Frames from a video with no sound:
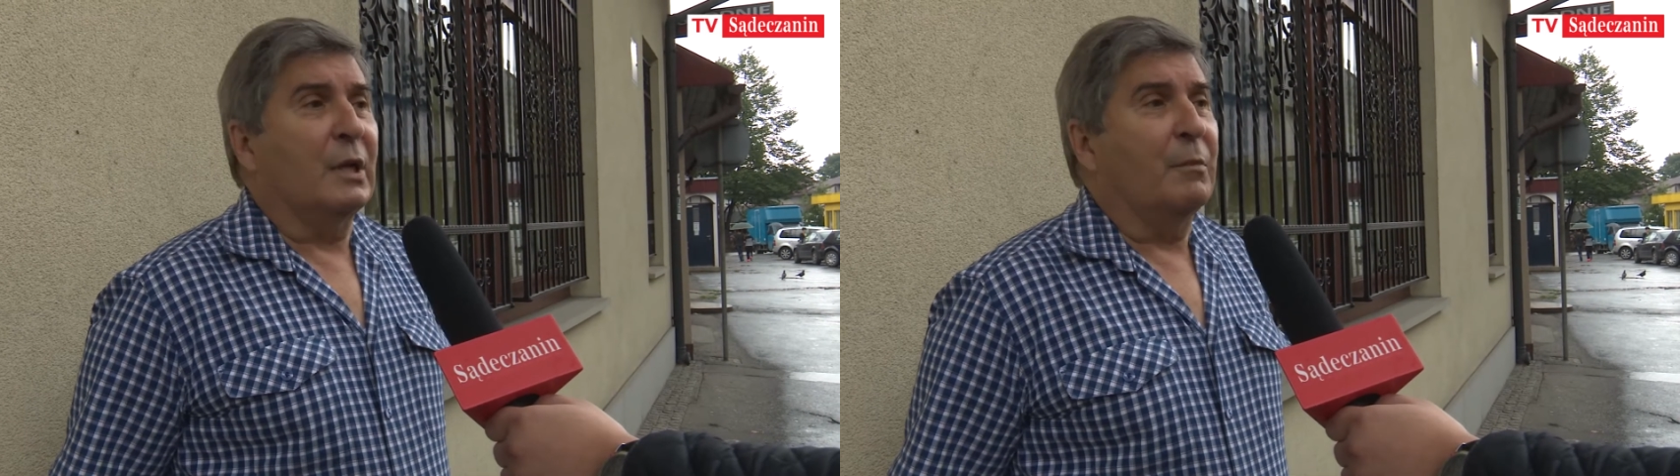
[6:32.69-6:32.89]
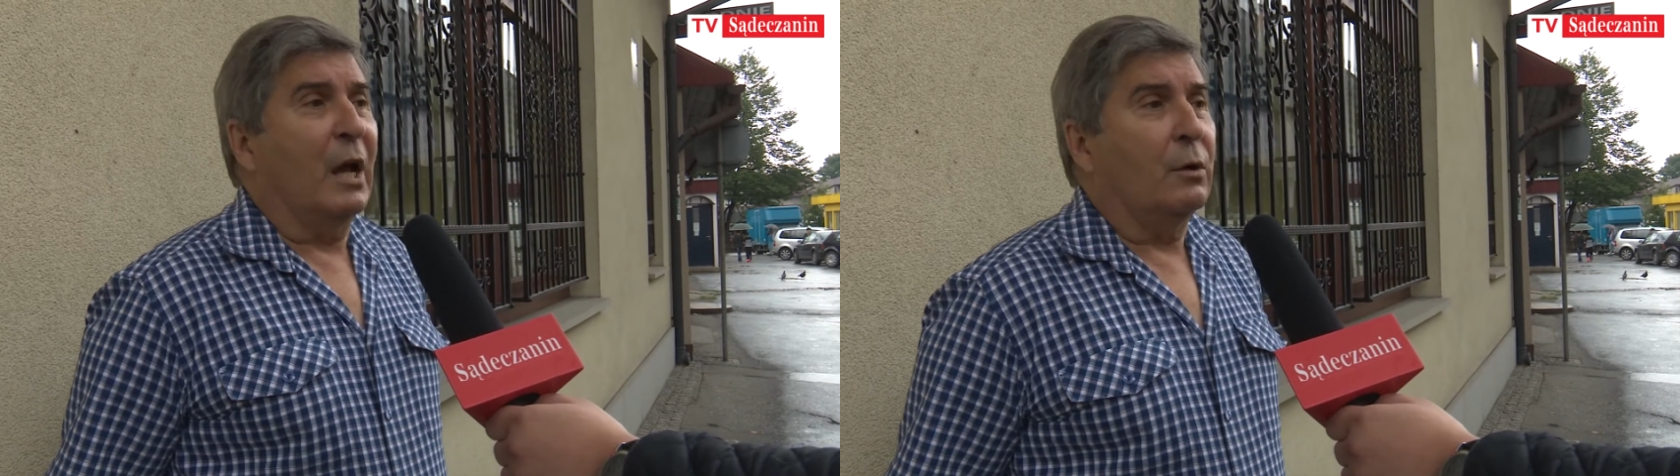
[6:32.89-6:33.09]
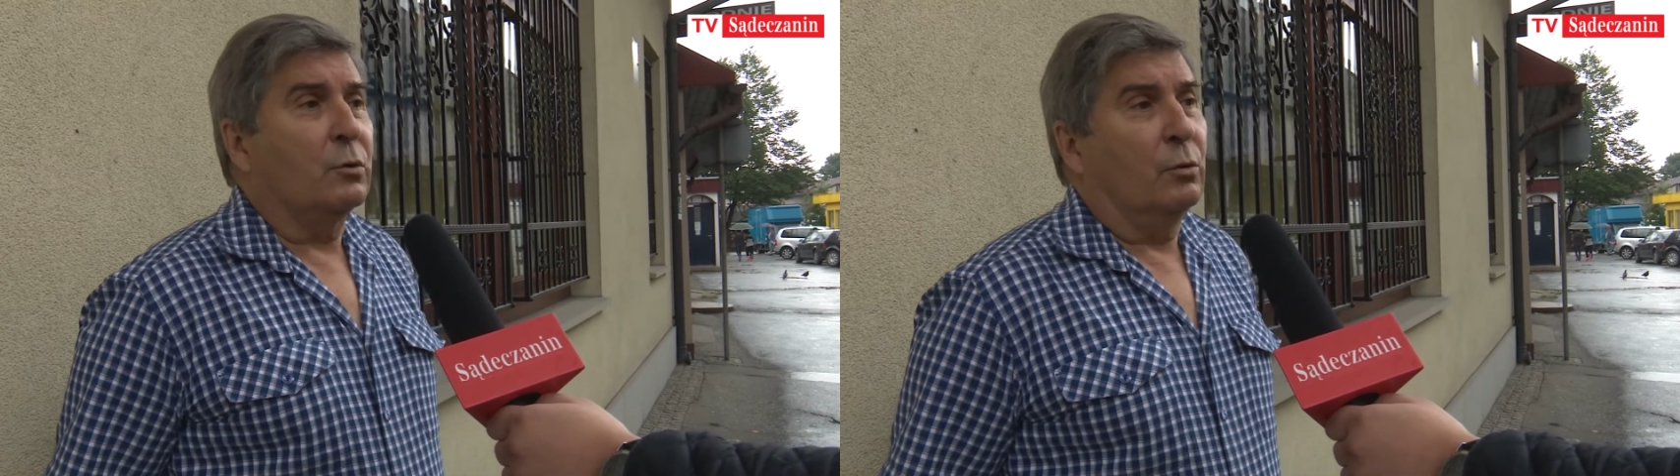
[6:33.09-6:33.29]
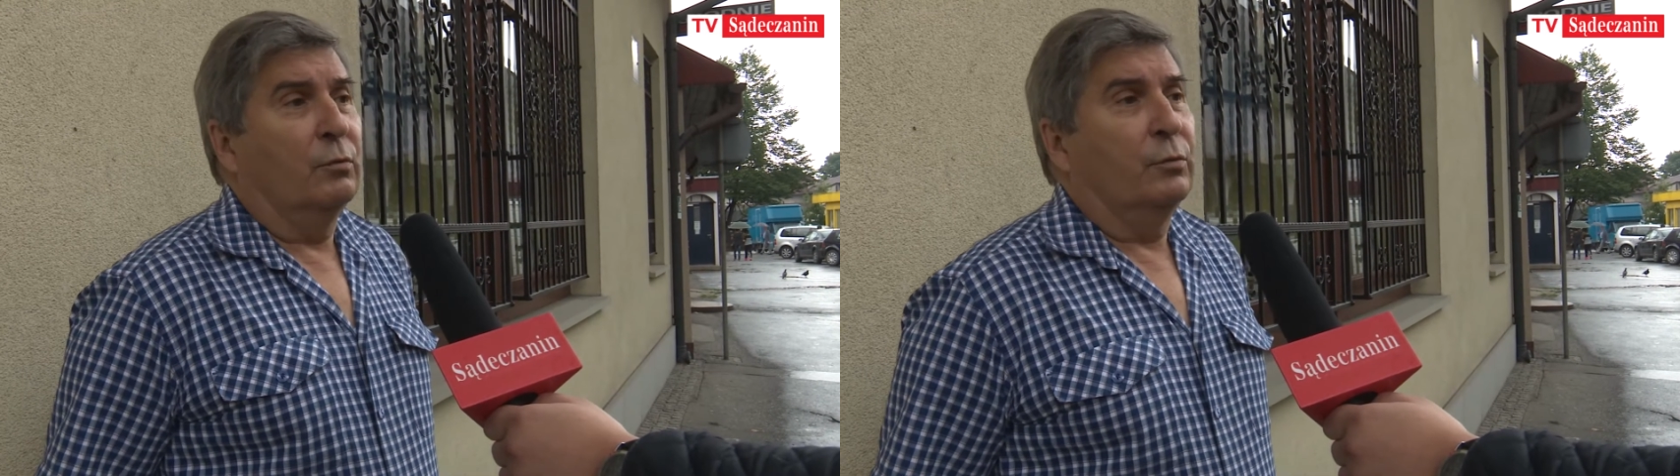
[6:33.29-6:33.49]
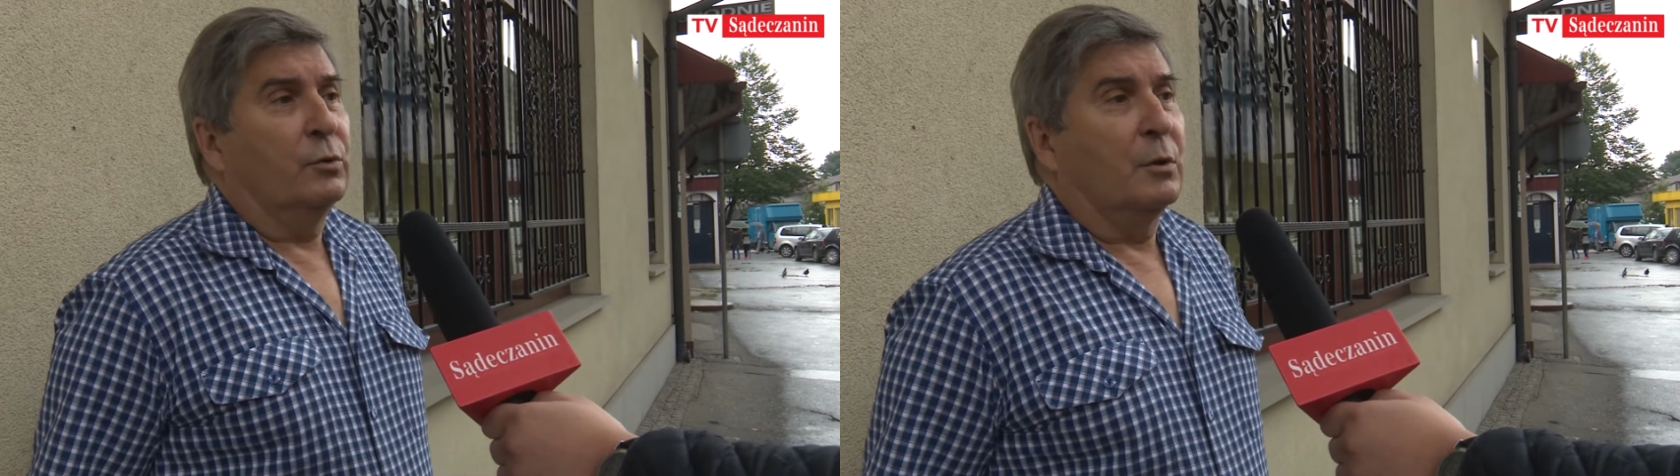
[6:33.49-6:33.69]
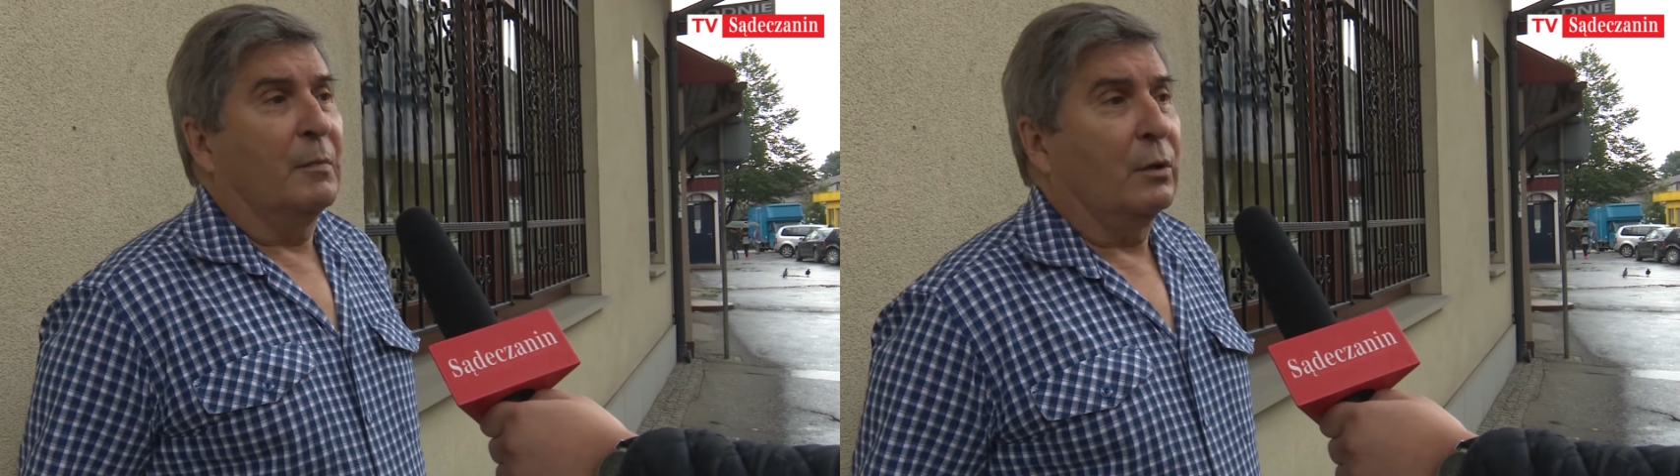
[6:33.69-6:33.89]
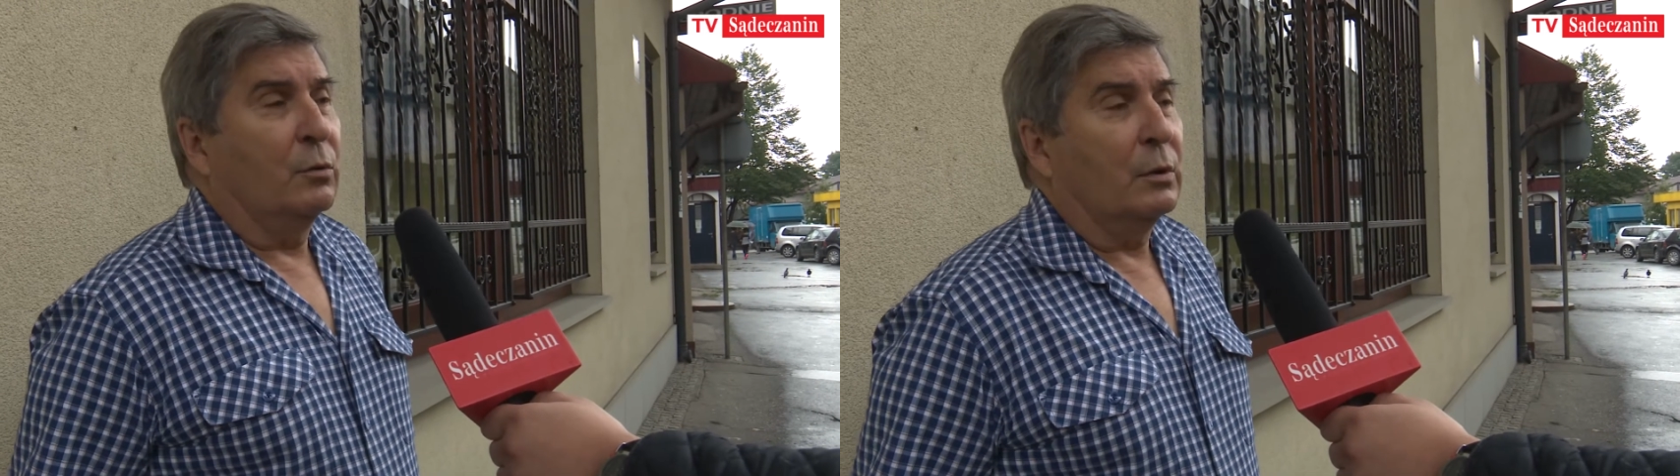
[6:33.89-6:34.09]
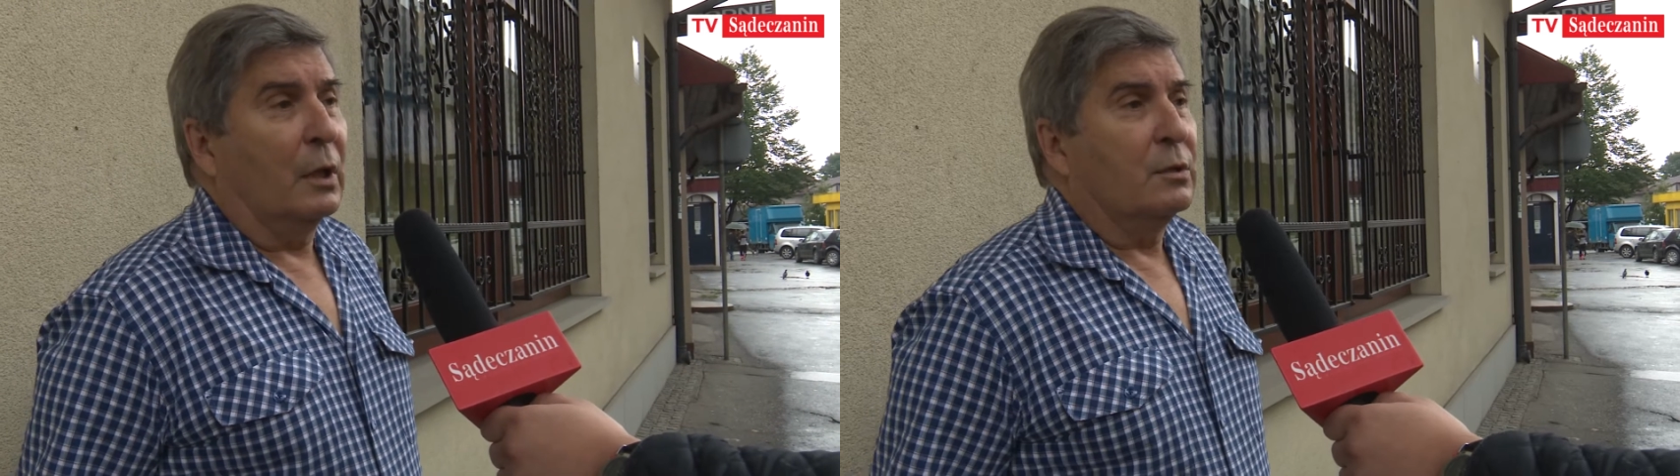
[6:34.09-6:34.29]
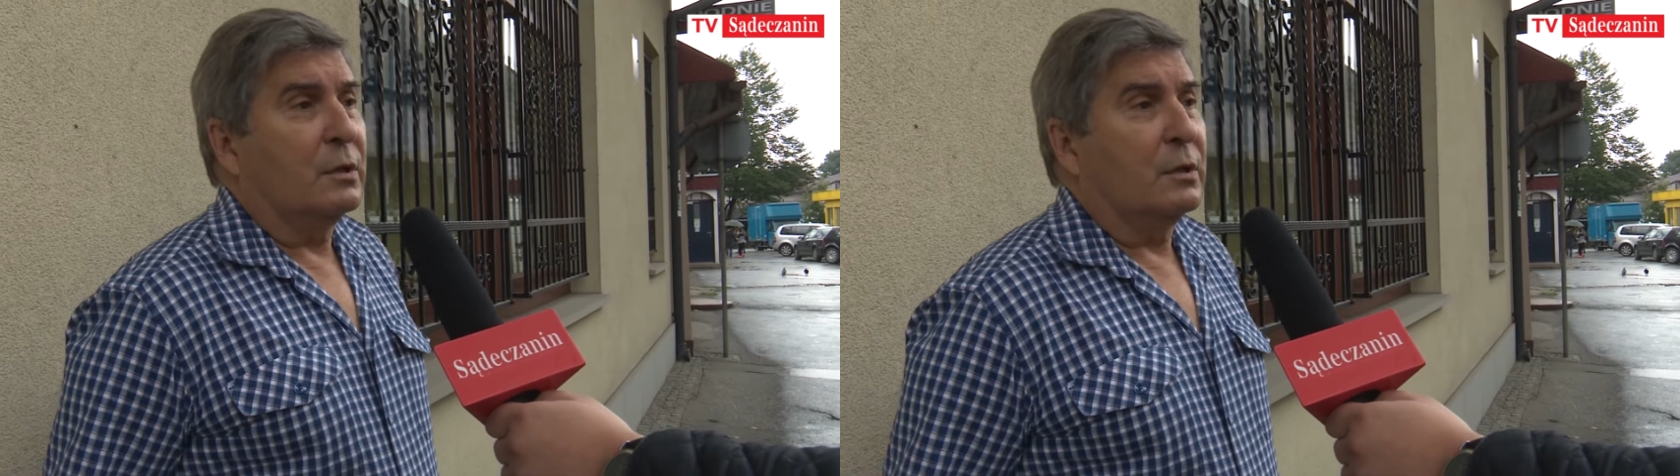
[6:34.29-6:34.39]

nam jakoś tu w utrzymaniu tej